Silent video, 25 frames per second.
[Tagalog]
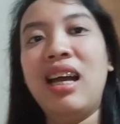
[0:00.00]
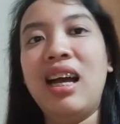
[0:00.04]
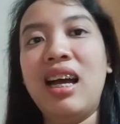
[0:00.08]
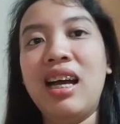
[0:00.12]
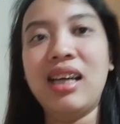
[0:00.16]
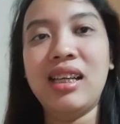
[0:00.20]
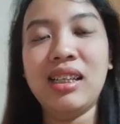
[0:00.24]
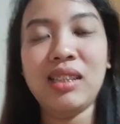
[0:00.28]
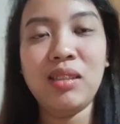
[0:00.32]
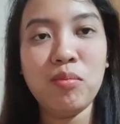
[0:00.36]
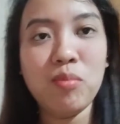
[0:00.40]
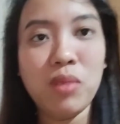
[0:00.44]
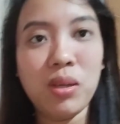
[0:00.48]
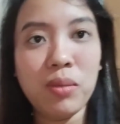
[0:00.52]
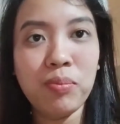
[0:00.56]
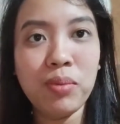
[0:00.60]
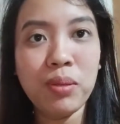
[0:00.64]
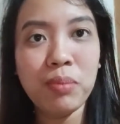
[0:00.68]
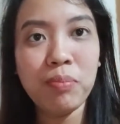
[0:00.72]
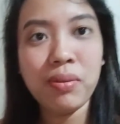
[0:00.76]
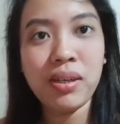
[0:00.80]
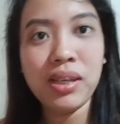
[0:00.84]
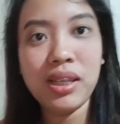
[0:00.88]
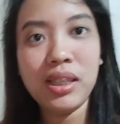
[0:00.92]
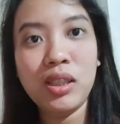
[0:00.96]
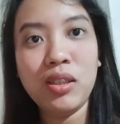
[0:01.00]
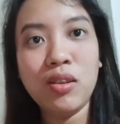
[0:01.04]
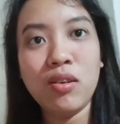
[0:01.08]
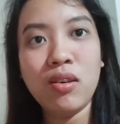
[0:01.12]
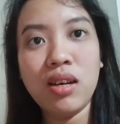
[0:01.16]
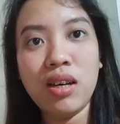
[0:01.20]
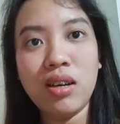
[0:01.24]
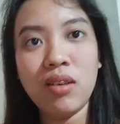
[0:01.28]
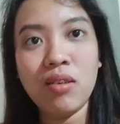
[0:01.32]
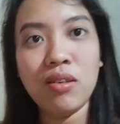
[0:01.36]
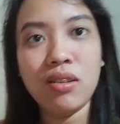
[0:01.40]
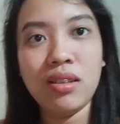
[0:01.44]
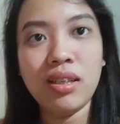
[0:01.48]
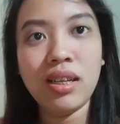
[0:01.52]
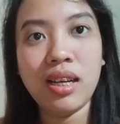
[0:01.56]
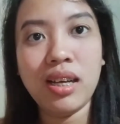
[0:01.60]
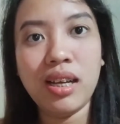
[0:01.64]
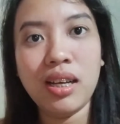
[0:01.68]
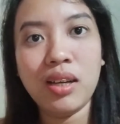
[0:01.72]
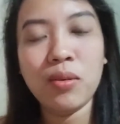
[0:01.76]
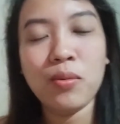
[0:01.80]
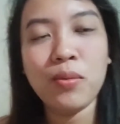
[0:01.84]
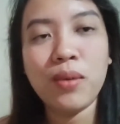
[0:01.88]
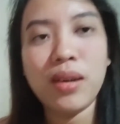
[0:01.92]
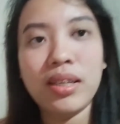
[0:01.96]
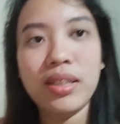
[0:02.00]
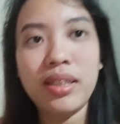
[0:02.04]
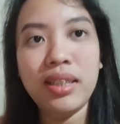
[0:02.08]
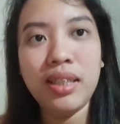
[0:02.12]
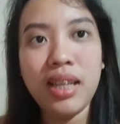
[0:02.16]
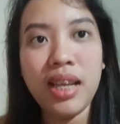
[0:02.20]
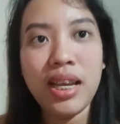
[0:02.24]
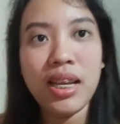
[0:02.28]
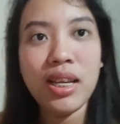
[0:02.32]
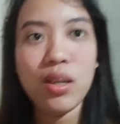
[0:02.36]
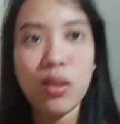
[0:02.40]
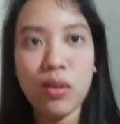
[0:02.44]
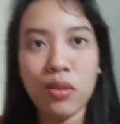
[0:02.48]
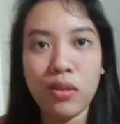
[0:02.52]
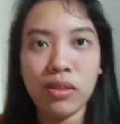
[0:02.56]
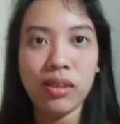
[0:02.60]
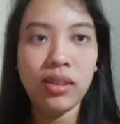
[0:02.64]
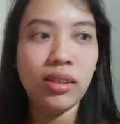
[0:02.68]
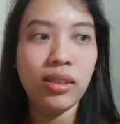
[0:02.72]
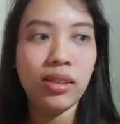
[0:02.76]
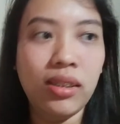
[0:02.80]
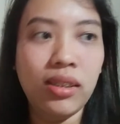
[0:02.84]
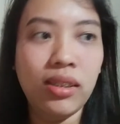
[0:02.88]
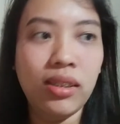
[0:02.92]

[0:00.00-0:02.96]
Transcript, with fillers: At magpiprito ako ng one day old.